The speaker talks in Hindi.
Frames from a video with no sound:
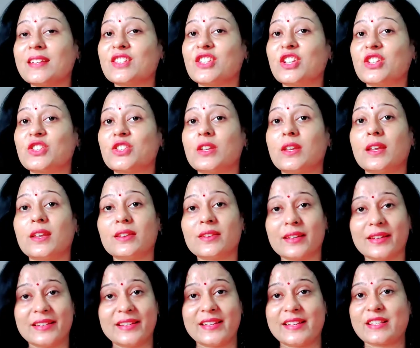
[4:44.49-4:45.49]
अच्छे अच्छे
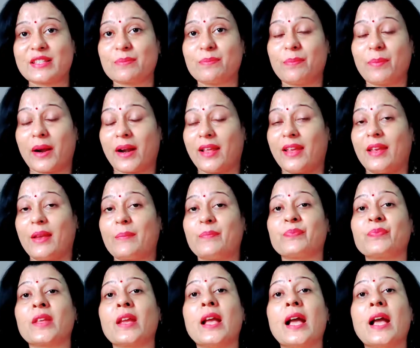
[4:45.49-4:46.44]
इंग्रेडिएंट्स पड़े हैं